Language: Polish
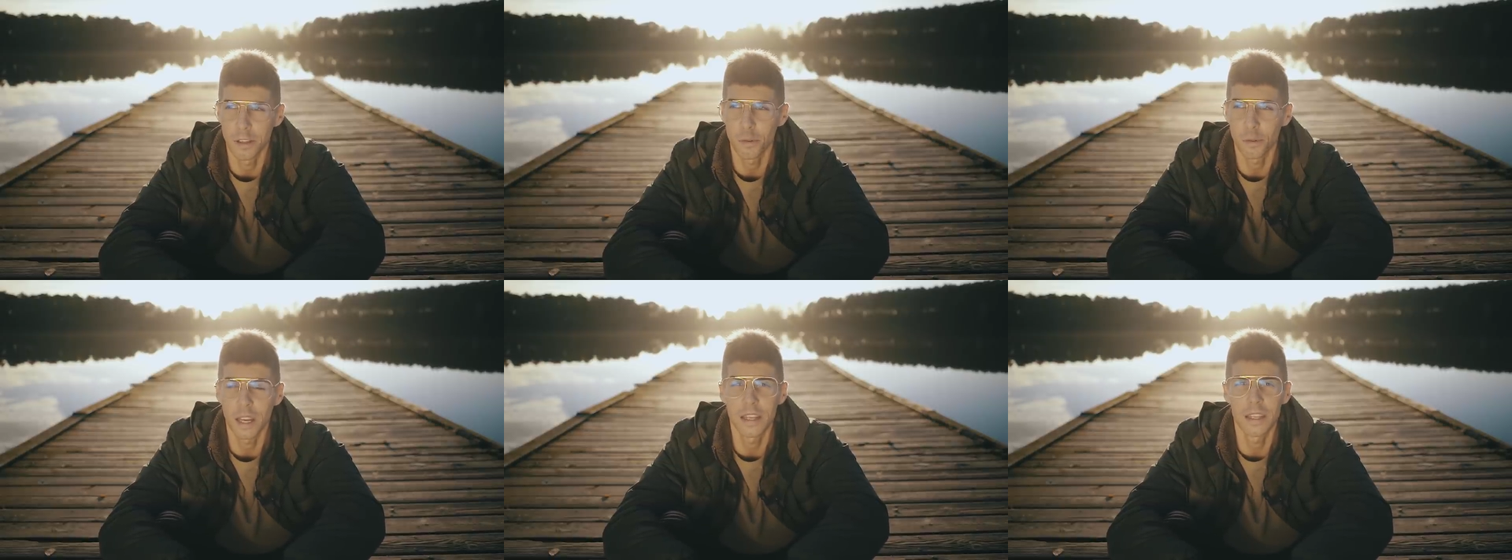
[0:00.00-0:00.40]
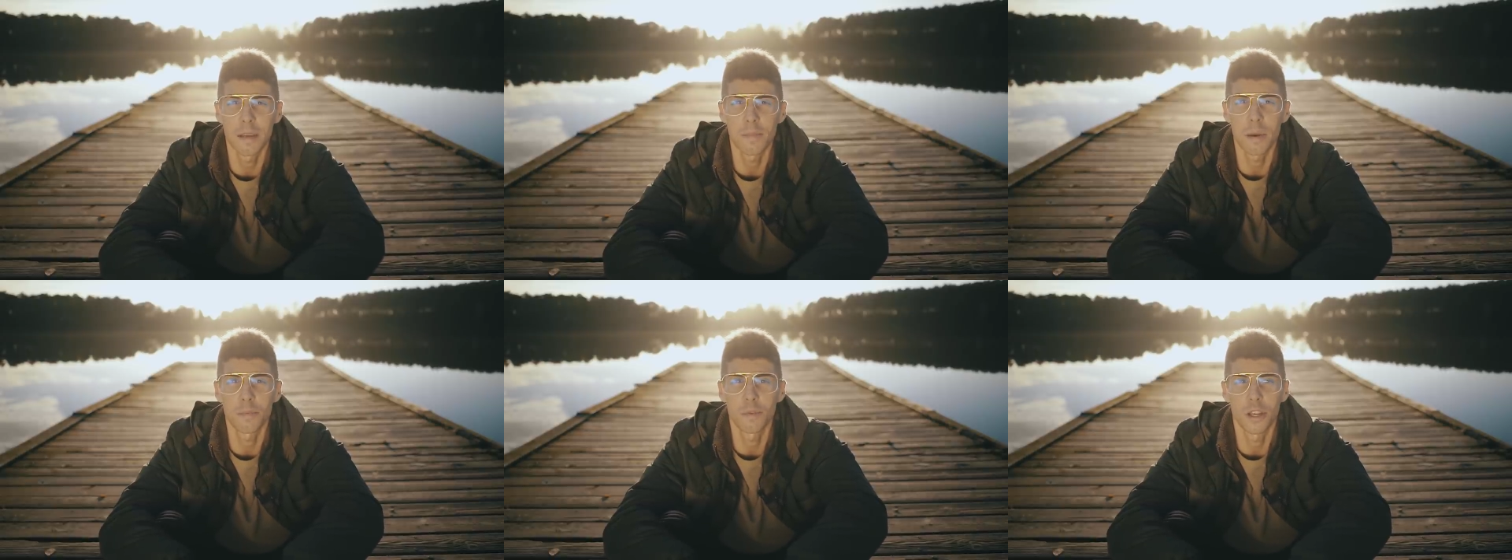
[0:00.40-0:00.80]
Tutaj nie
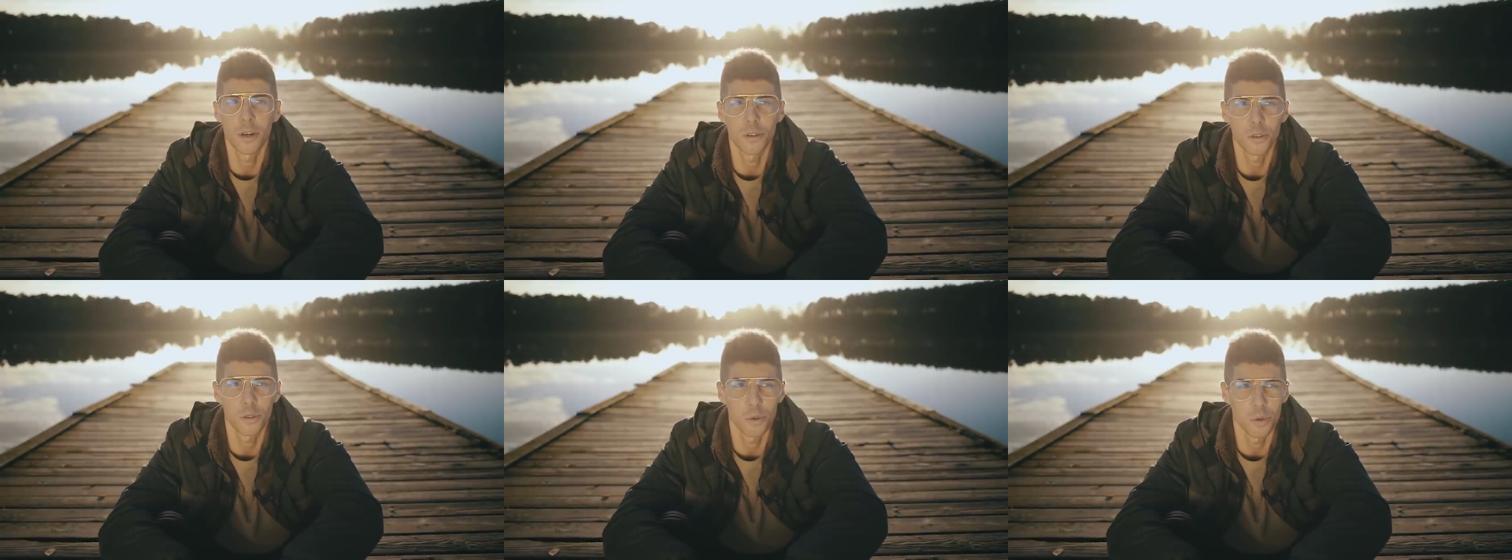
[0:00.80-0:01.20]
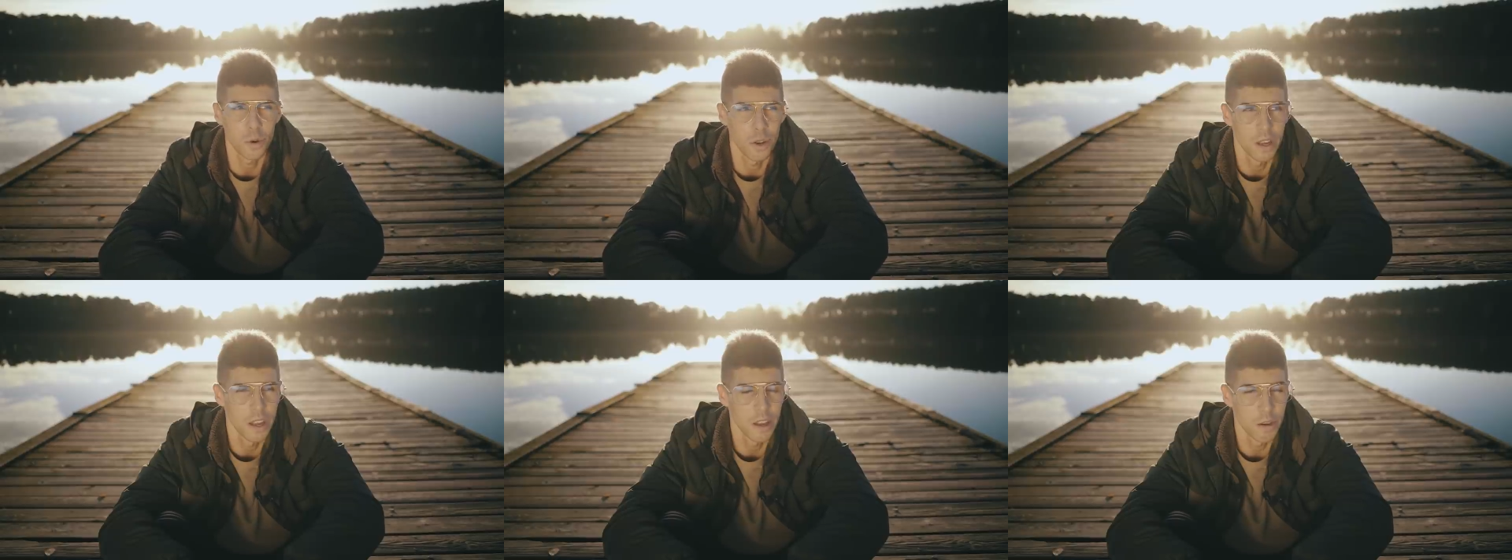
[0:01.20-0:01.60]
ma
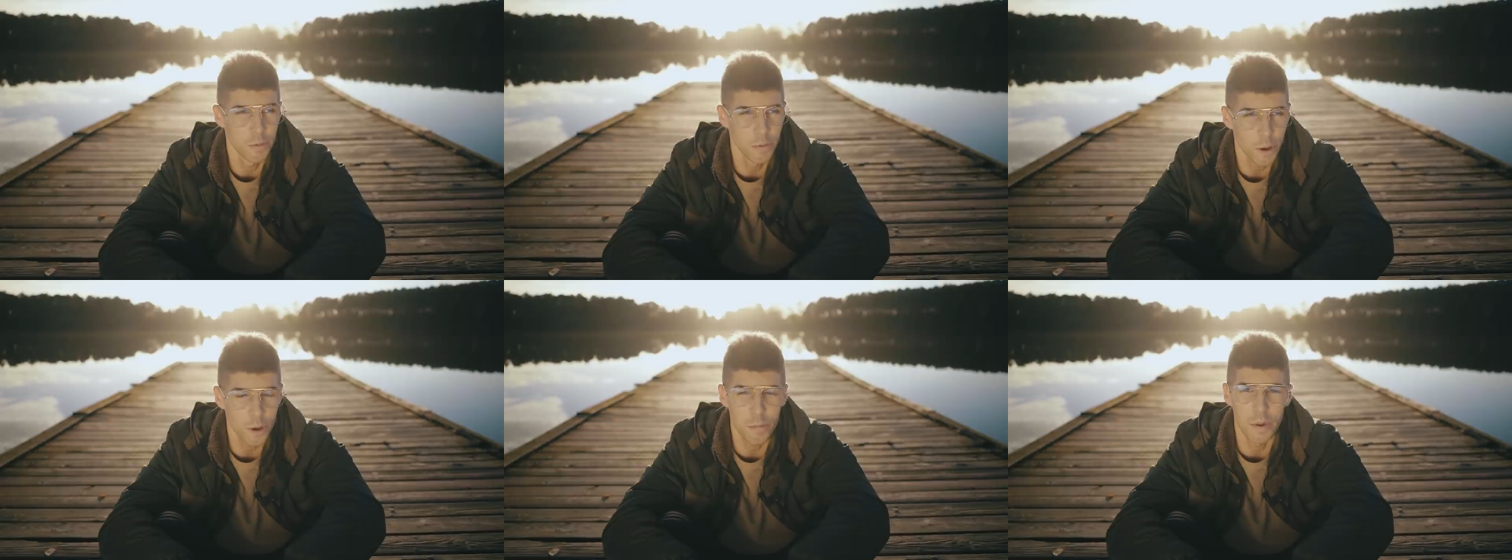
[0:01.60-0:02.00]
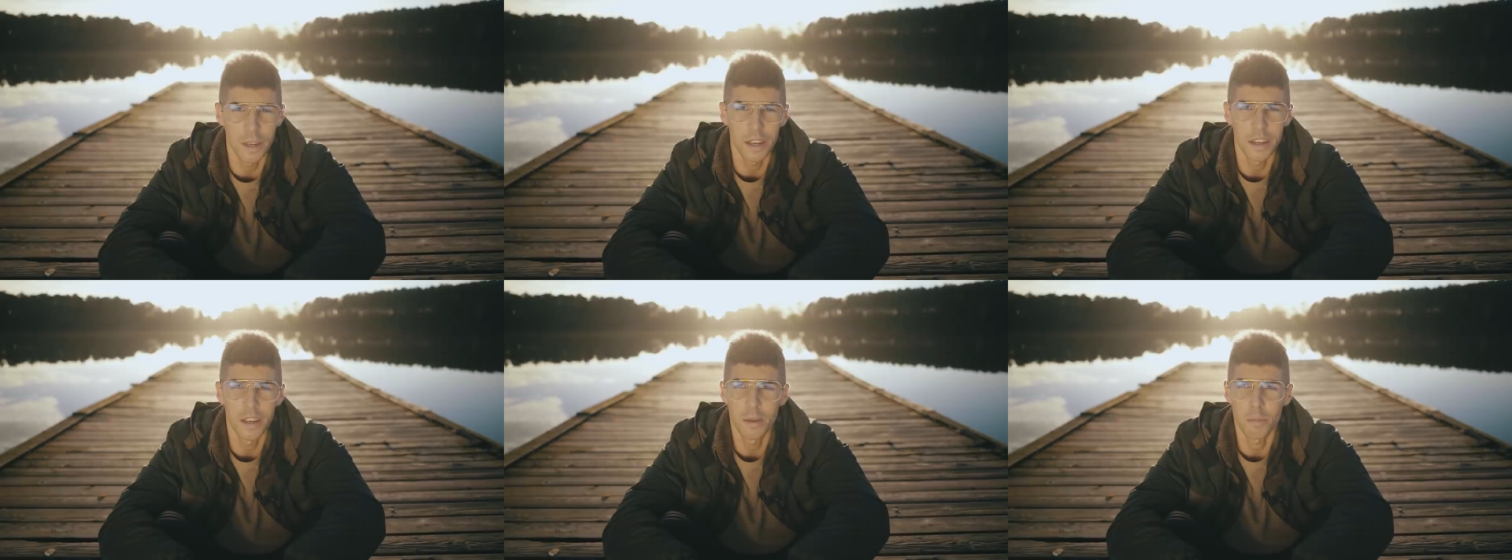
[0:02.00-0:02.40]
przerostu
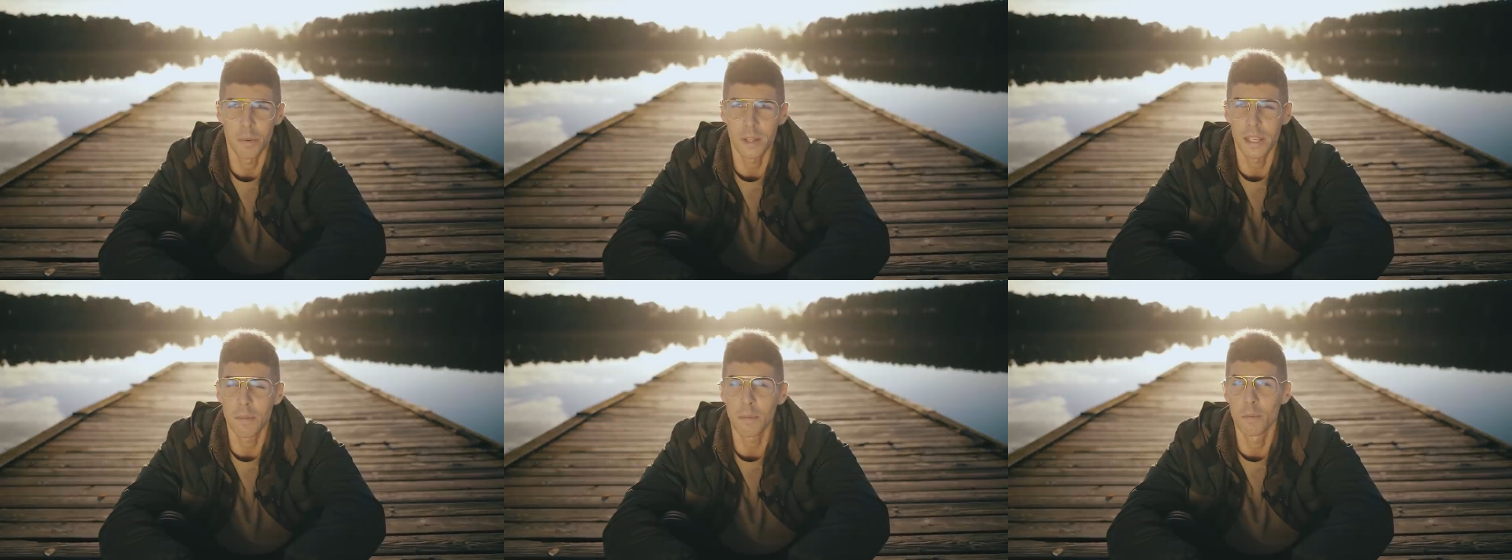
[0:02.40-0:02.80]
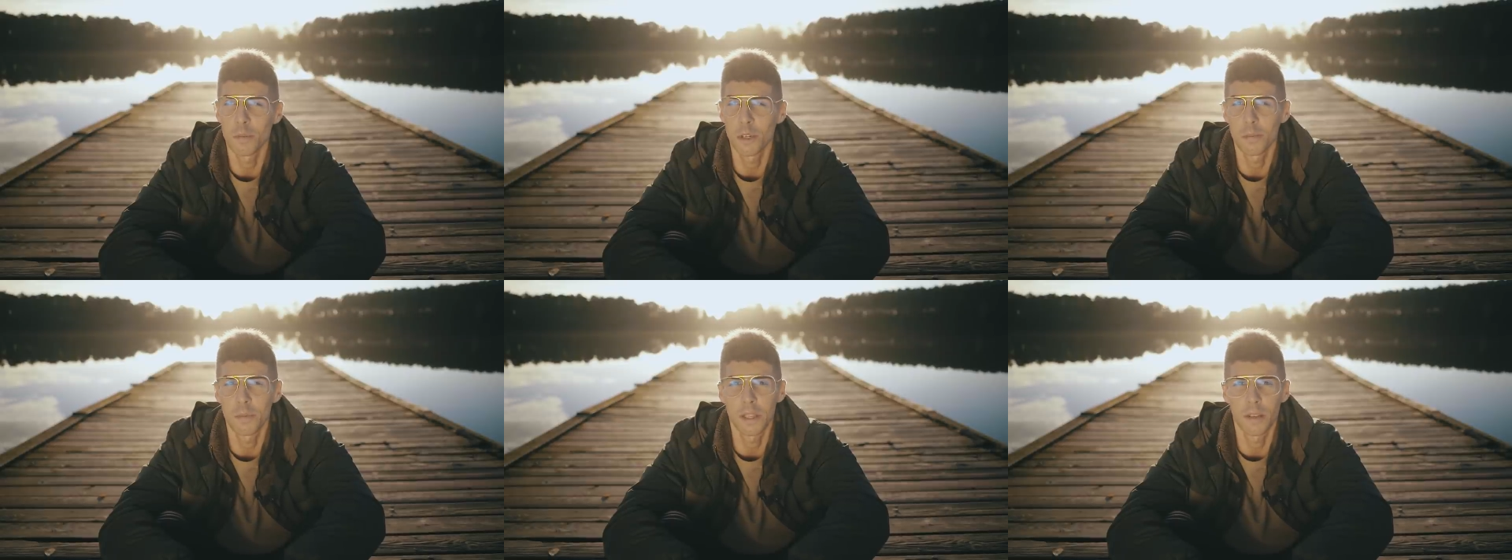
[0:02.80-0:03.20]
formy, bo sami
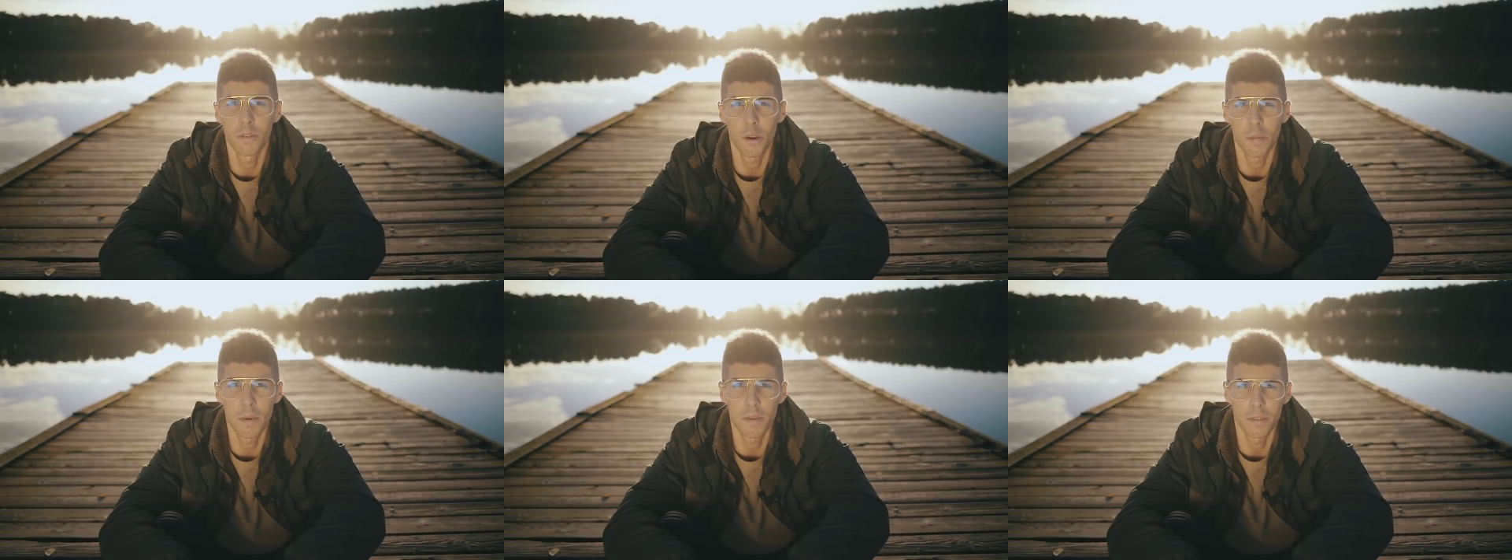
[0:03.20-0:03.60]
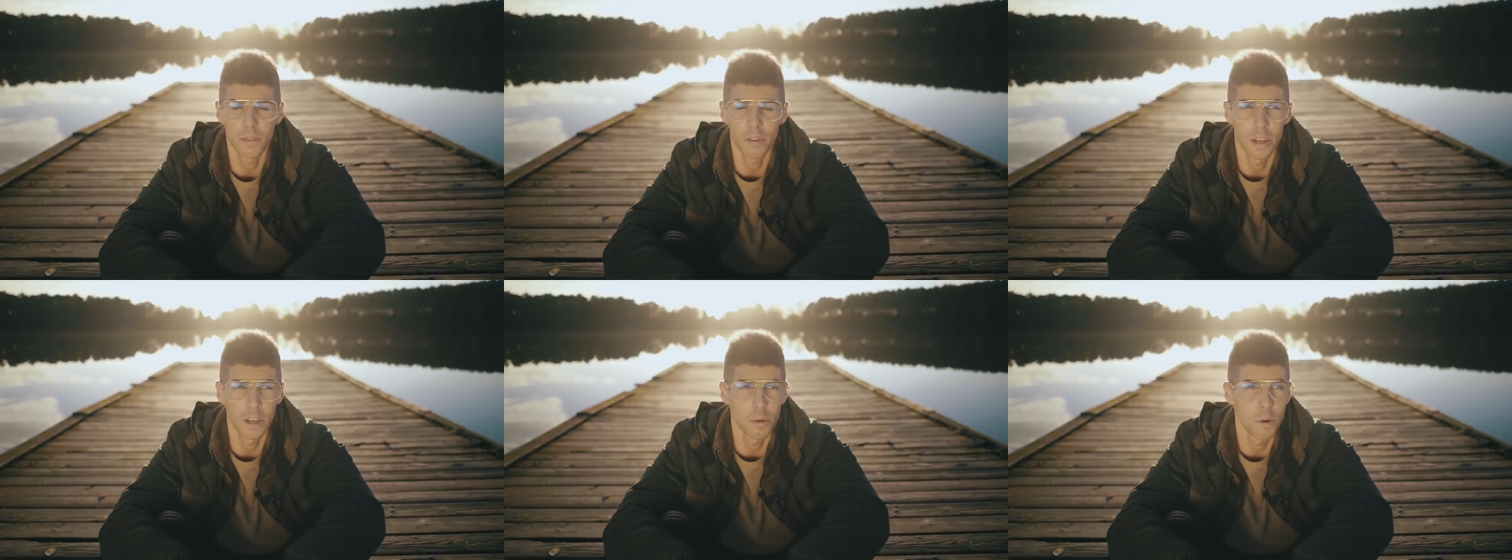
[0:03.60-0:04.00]
musimy tę formę w
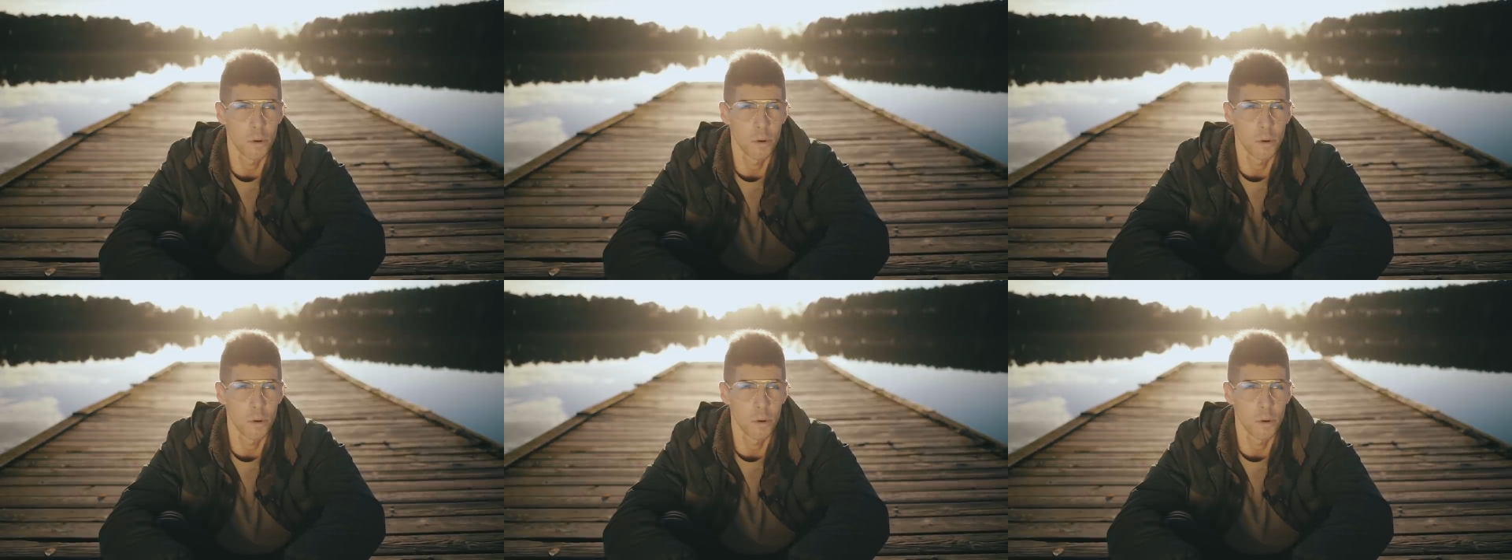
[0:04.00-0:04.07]
swojej